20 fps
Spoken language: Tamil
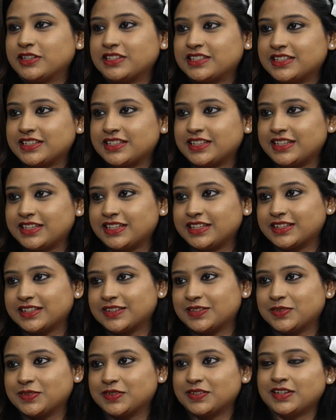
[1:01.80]
படிச்சிருக்கிறீங்க
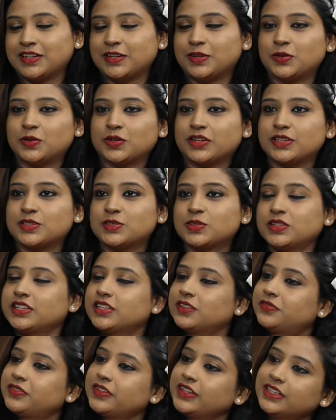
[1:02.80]
ஓகே ஸோ
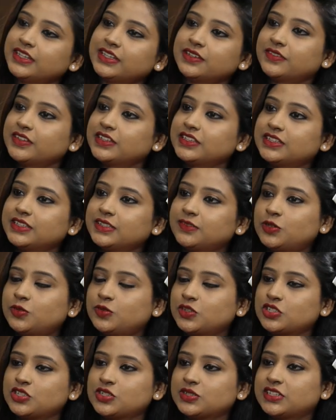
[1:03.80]
நீங்கள் ஃபீல்டில் வந்து
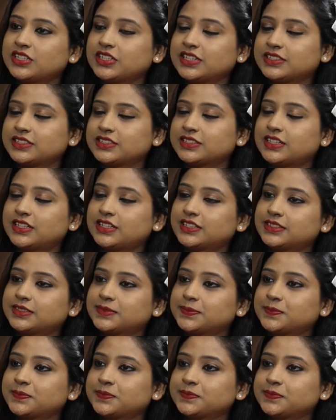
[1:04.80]
எவ்வளோ வருஷங்கள் ஆகுது